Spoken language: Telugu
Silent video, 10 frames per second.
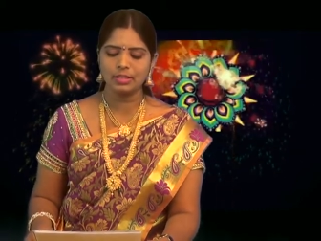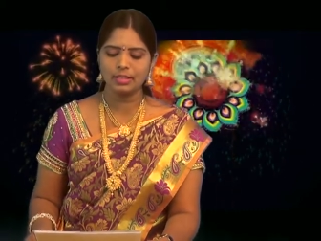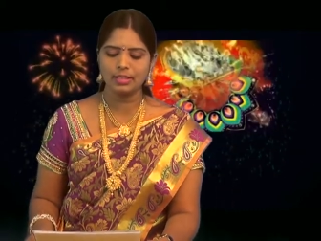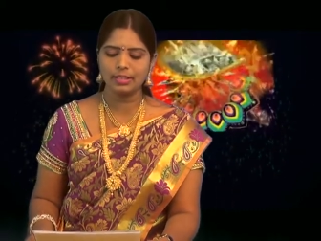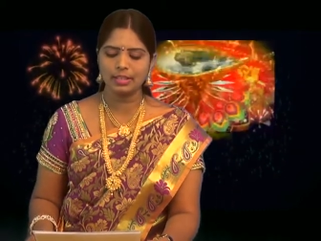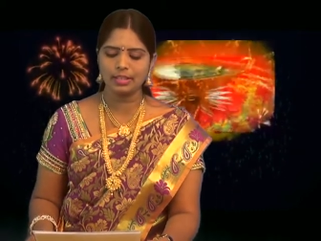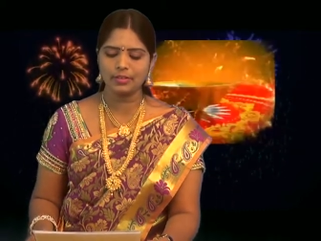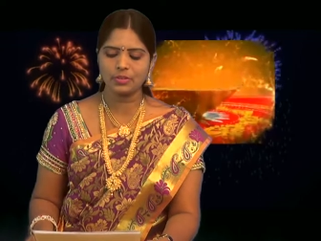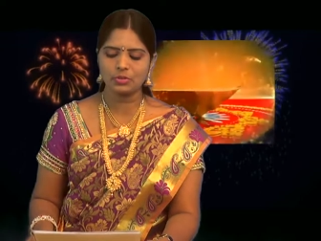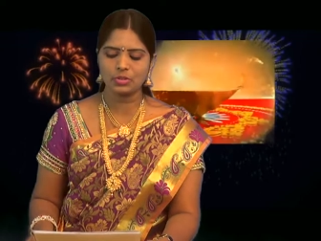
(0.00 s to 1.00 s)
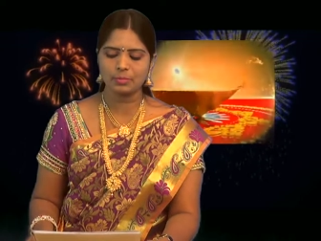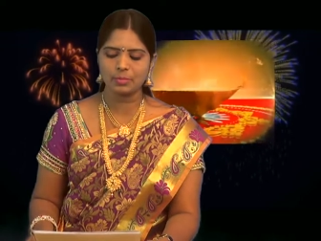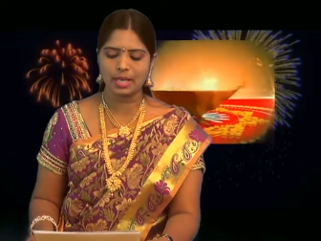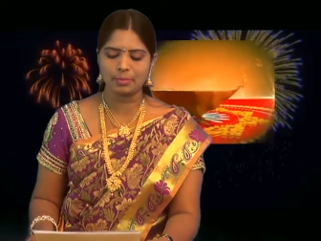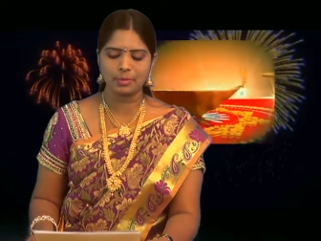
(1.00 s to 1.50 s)
ఈ నెల ఇరవై నుంచి
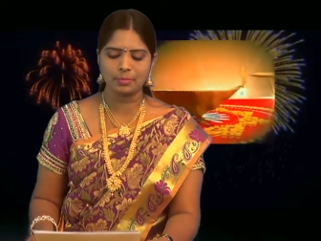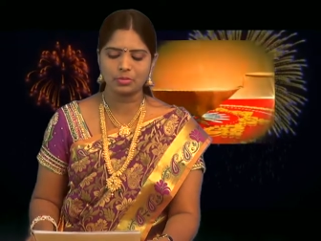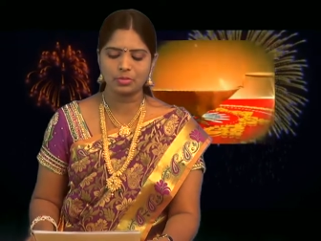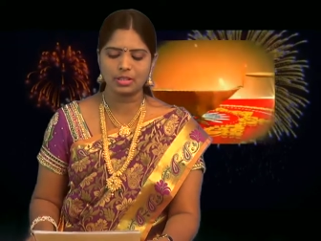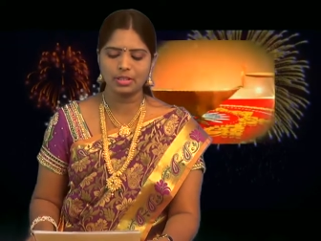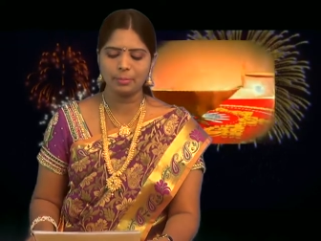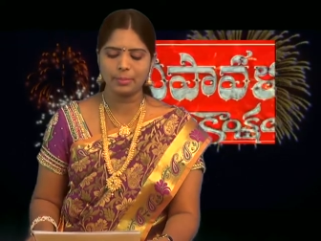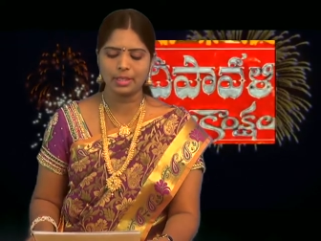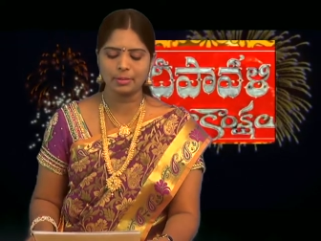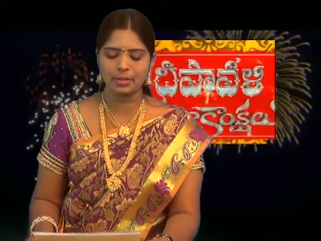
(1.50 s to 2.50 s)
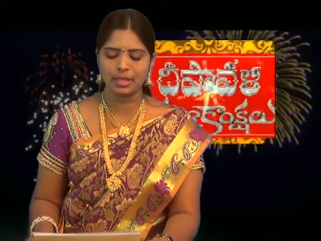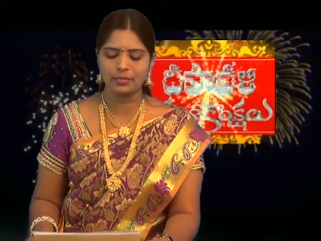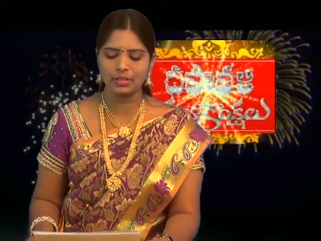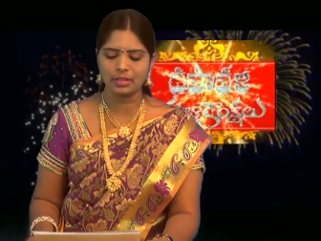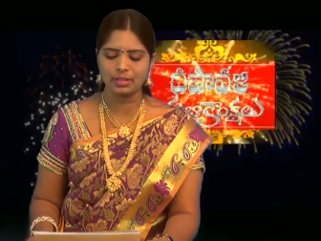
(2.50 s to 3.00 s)
ప్రారంభమవుతుందని పీఠం
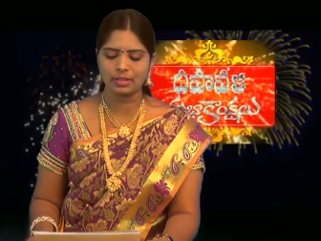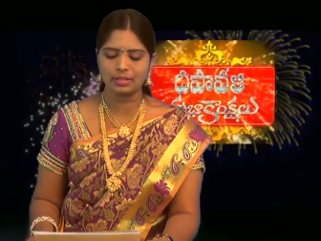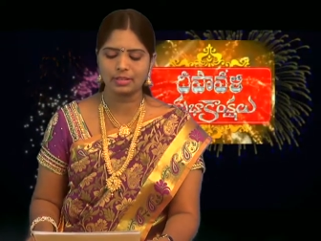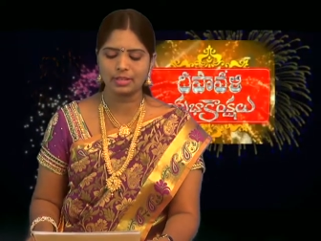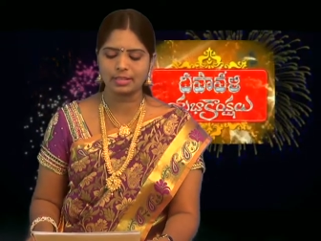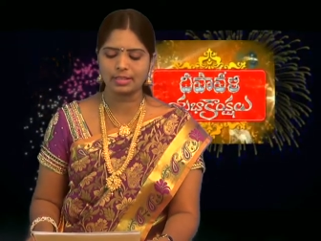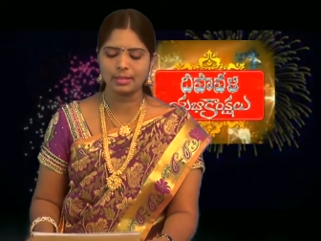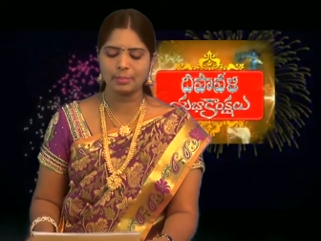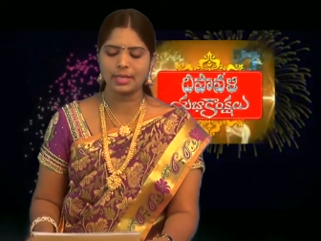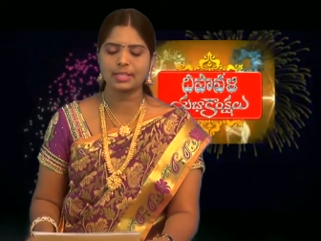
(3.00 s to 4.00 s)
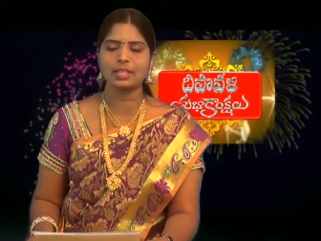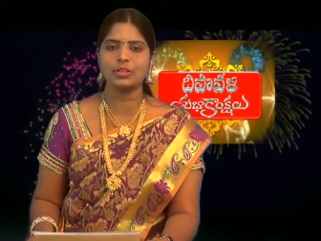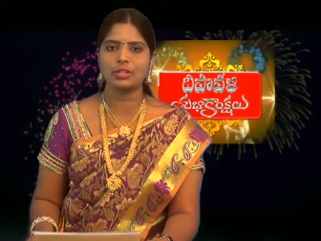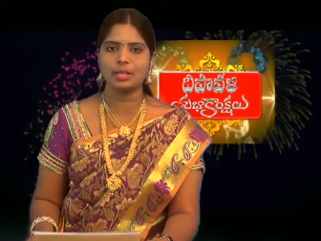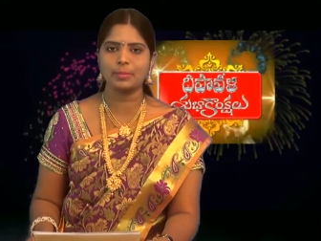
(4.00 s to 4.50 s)
కన్వీనర్ నందన్ తాతయ్య
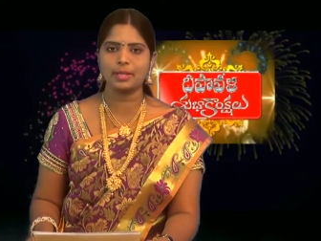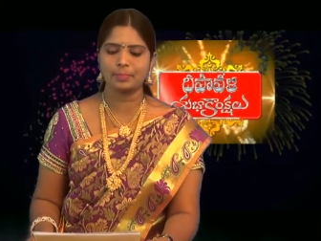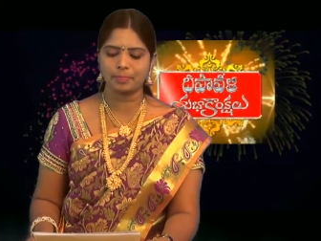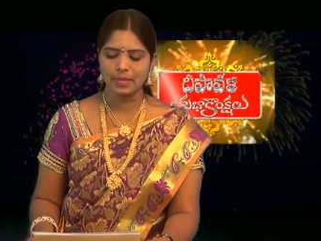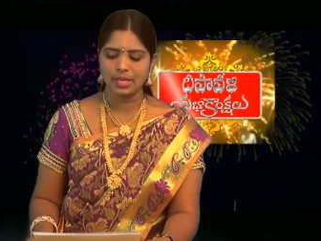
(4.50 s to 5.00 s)
ప్రకటనలో తెలిపారు